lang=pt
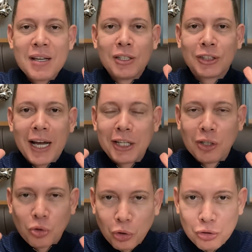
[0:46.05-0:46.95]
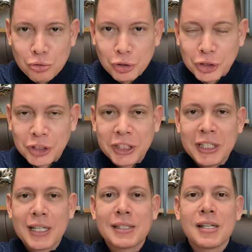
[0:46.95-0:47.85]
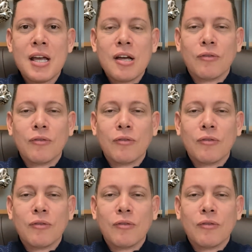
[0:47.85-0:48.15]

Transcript: está aqui todos os dias,